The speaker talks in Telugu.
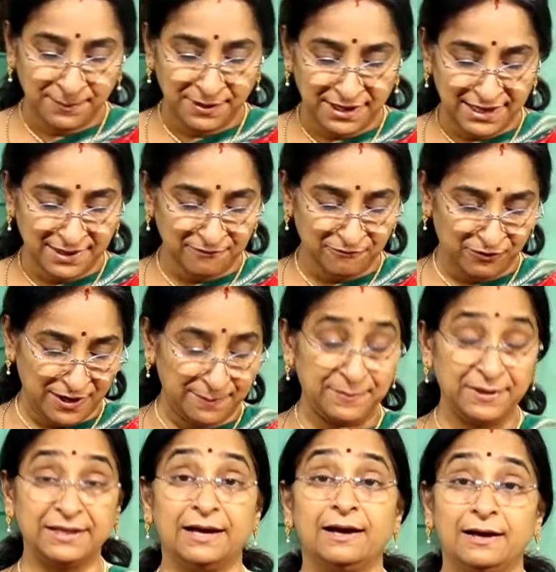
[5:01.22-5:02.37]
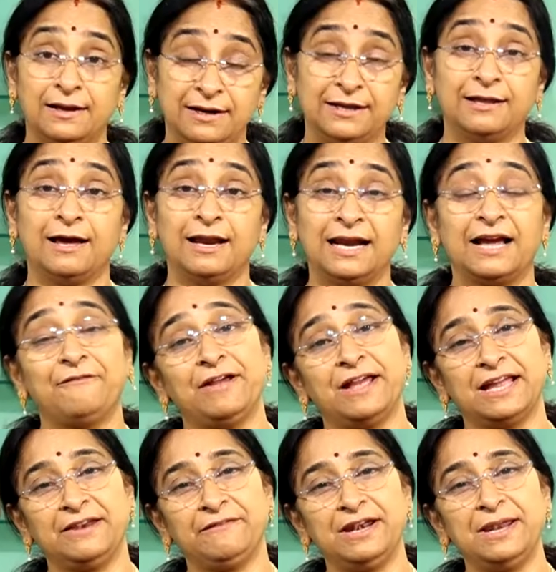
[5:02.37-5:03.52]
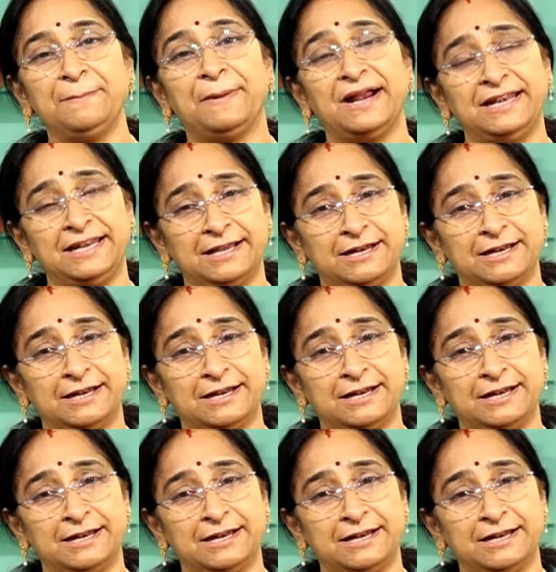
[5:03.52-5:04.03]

మీడియం ఫ్లేమ్ మీద నిదానంగా వేగనివ్వండి బయట